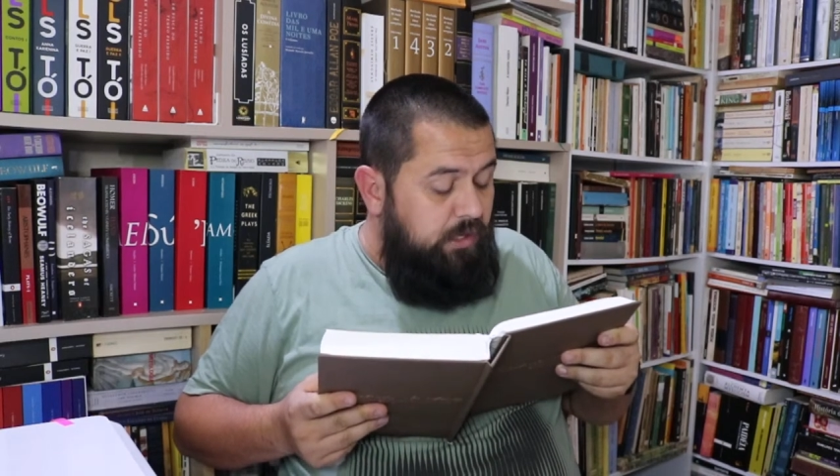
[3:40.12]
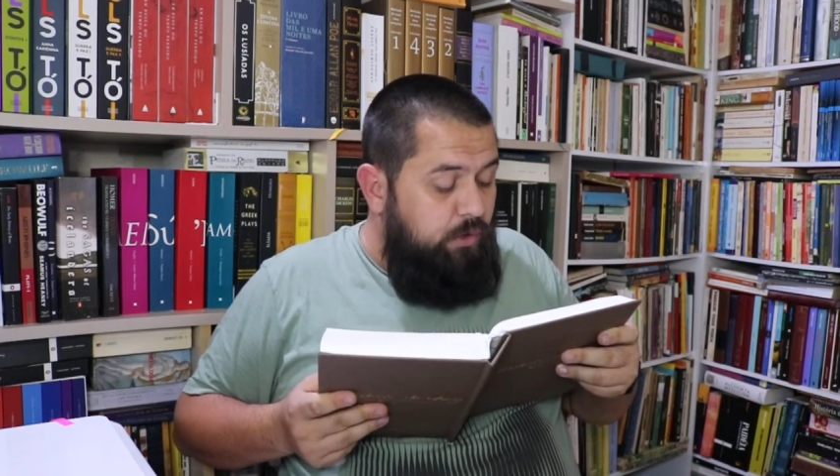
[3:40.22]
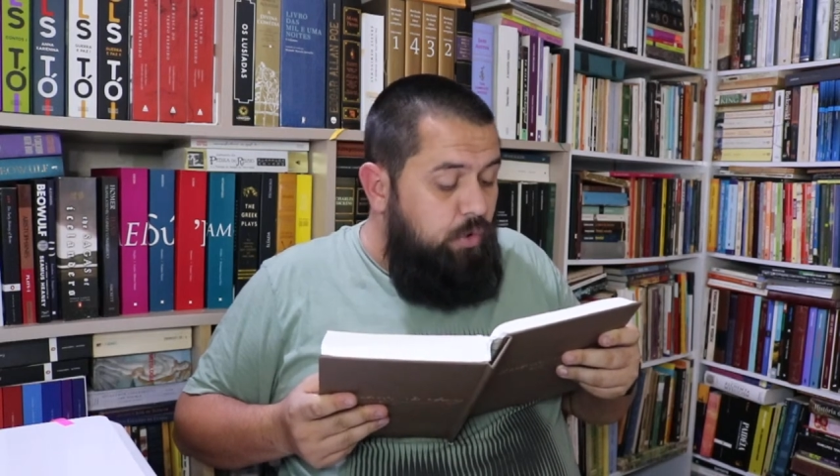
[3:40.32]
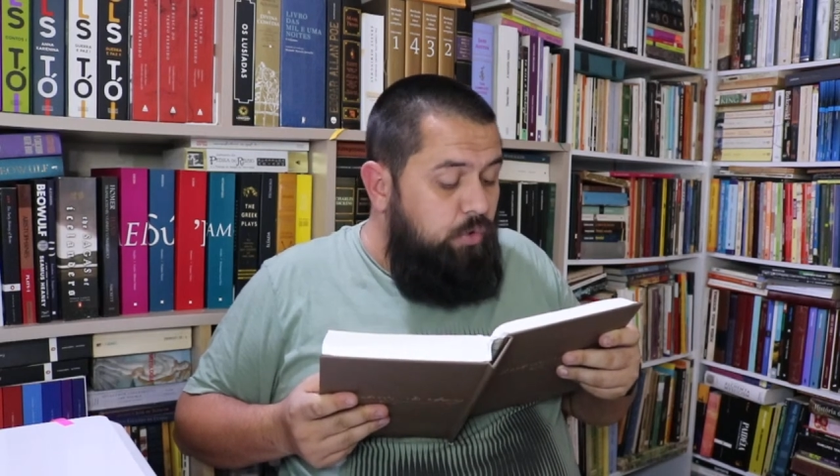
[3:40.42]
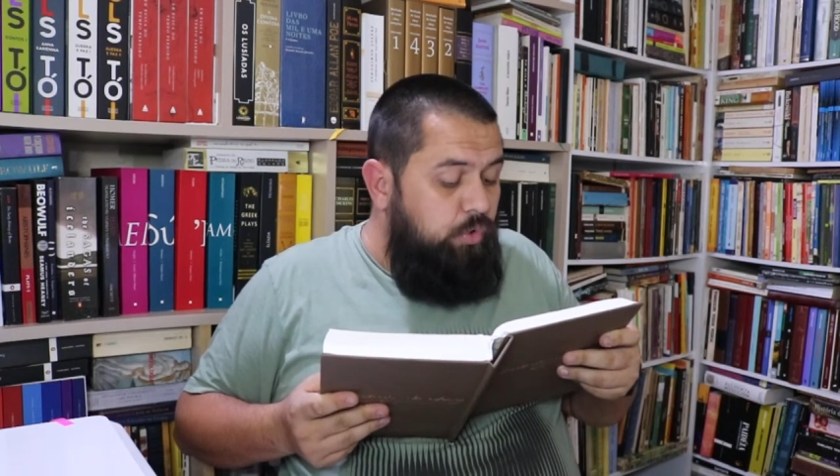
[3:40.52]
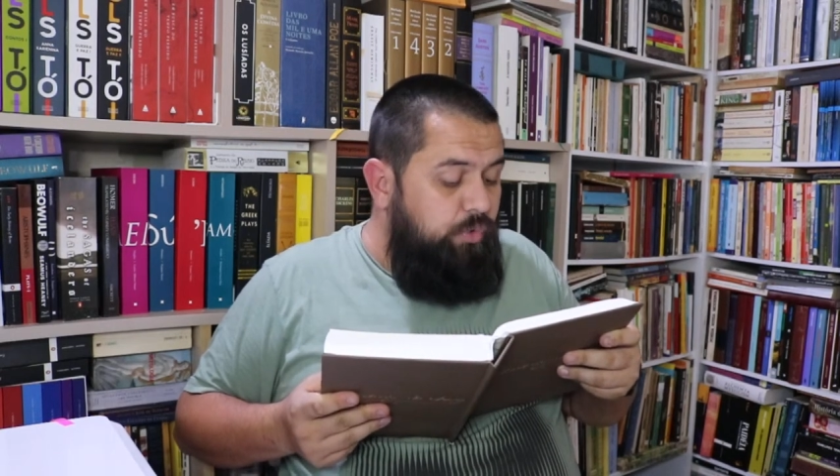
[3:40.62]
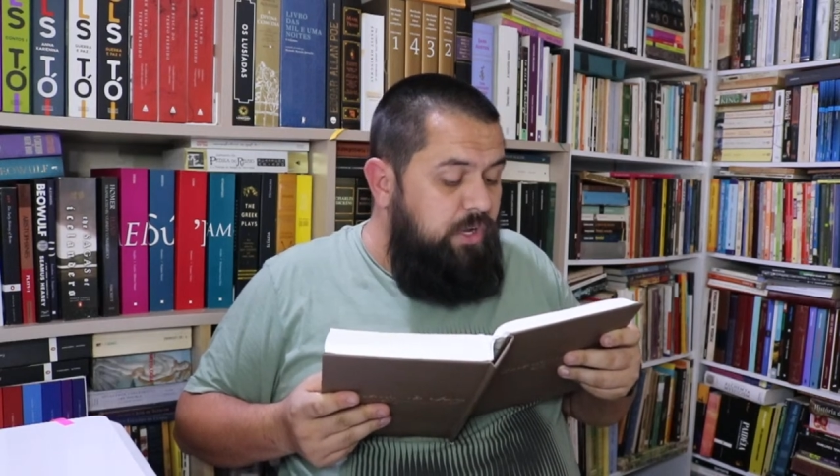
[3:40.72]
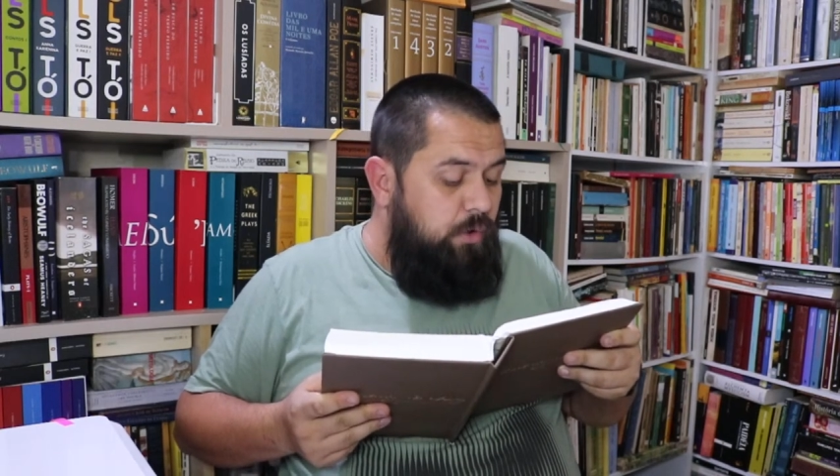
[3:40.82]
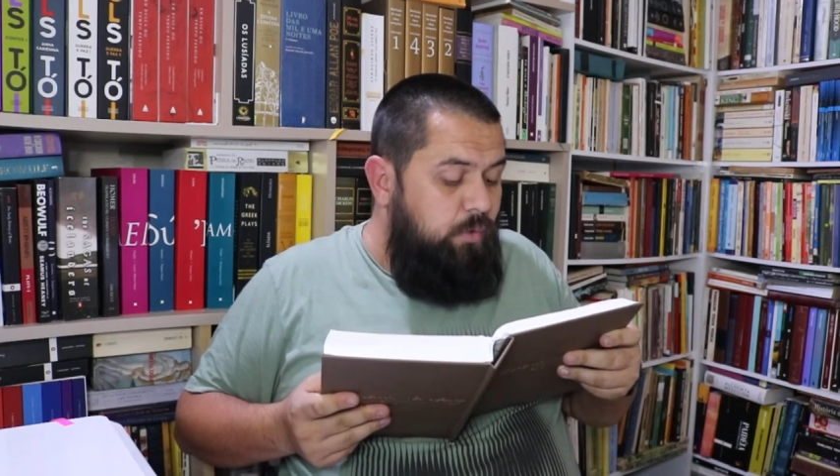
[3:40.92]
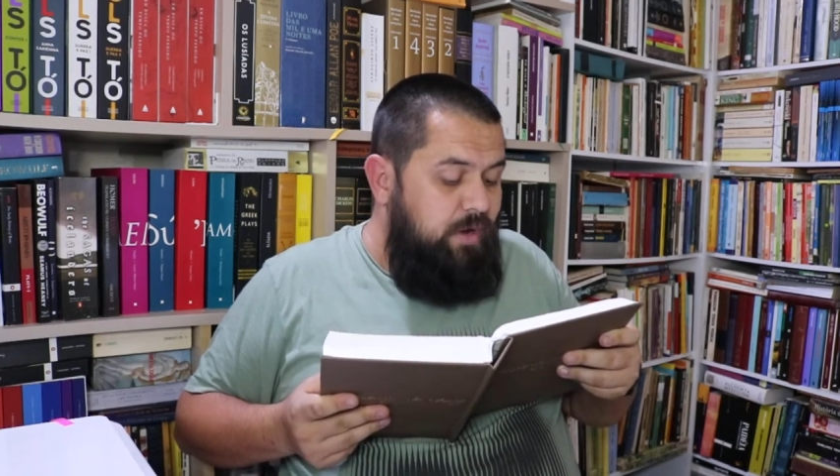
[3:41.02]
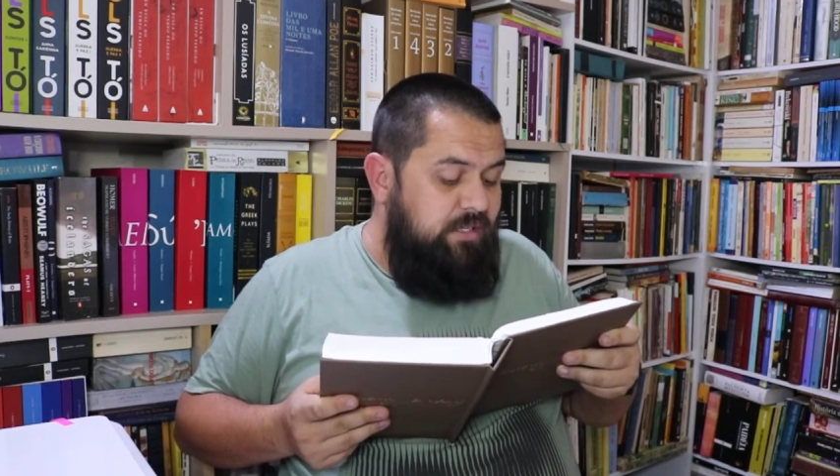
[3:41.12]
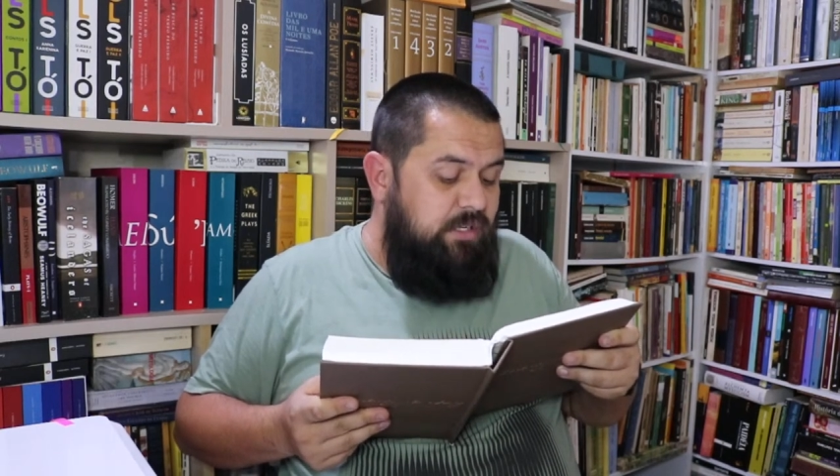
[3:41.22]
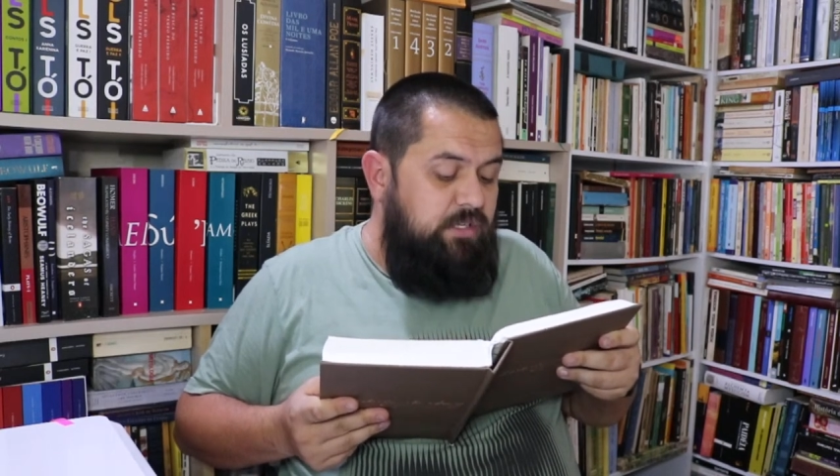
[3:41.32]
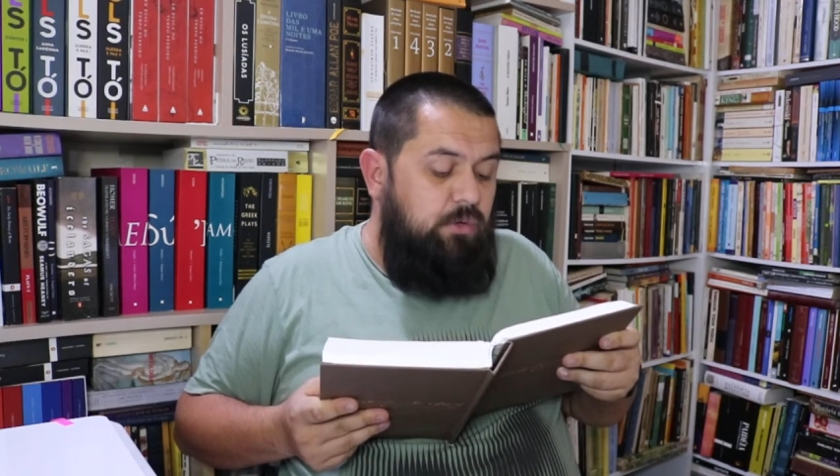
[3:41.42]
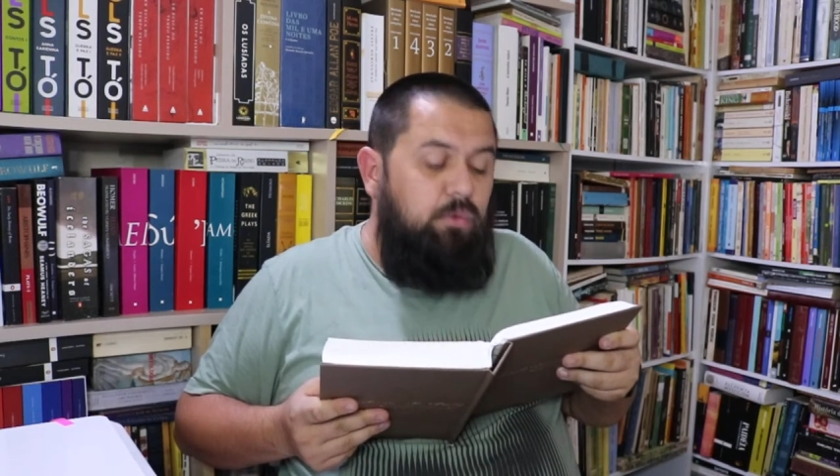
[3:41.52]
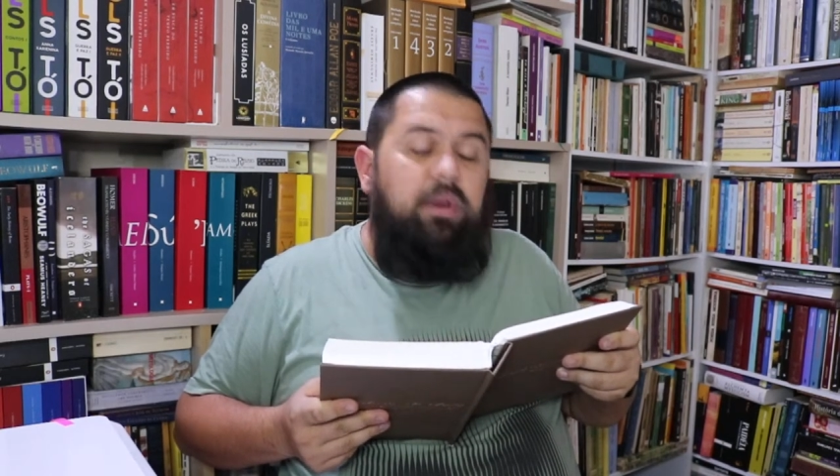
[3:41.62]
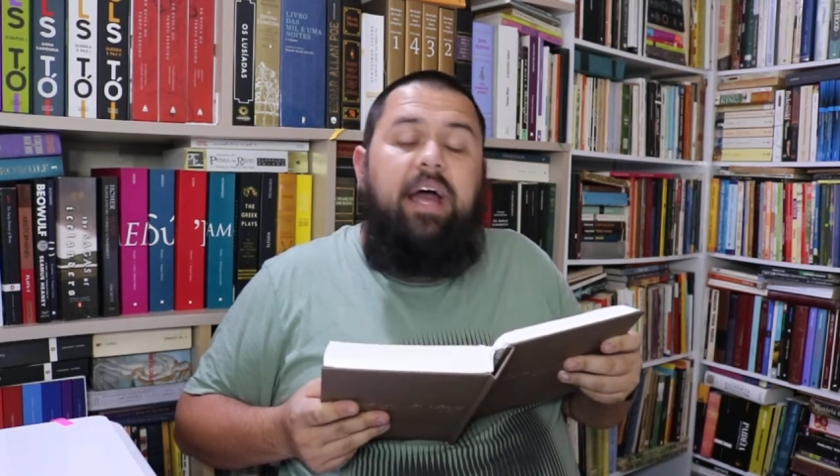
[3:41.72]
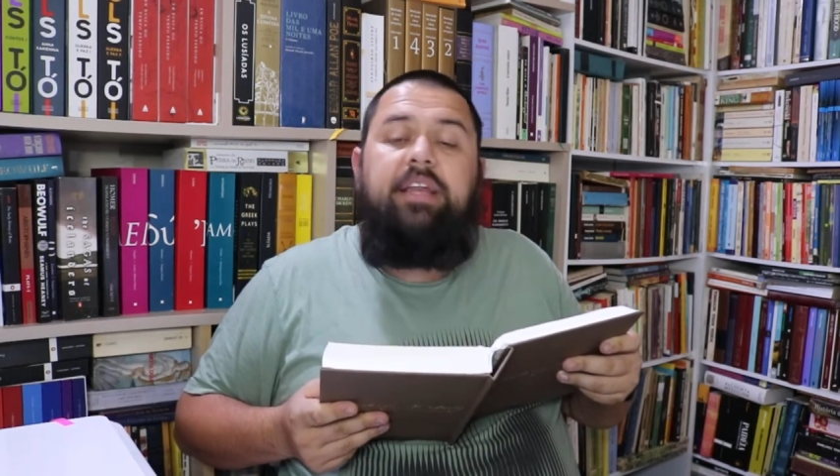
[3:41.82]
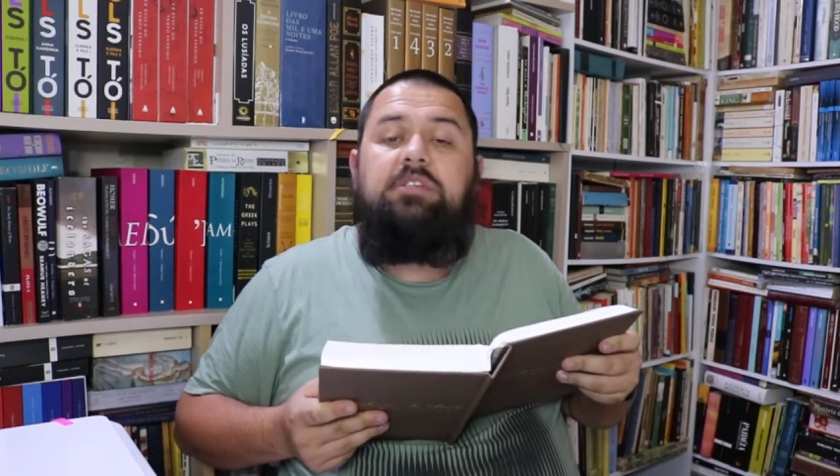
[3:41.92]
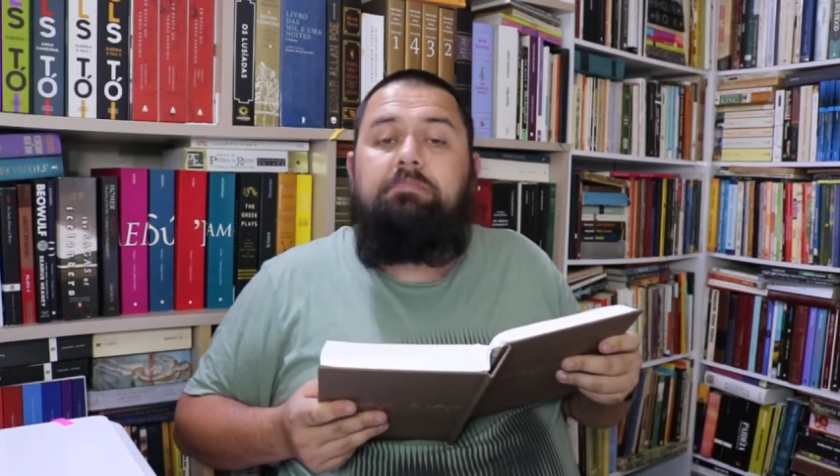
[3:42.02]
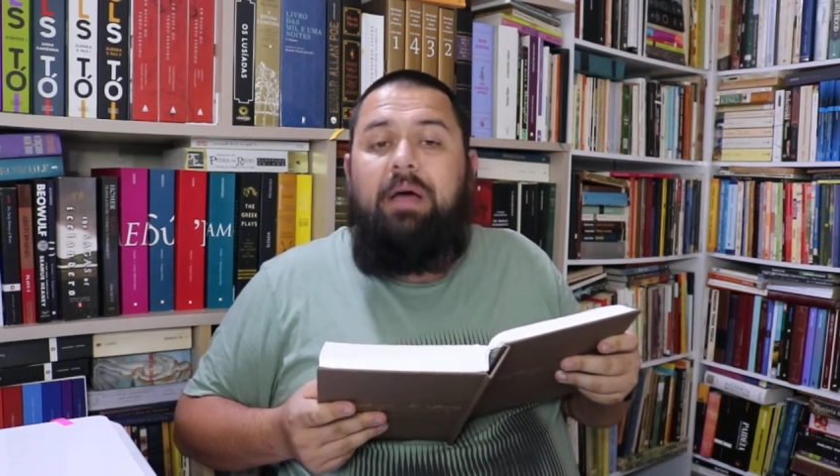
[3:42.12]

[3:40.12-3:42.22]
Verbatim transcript: E concluía com essas singulares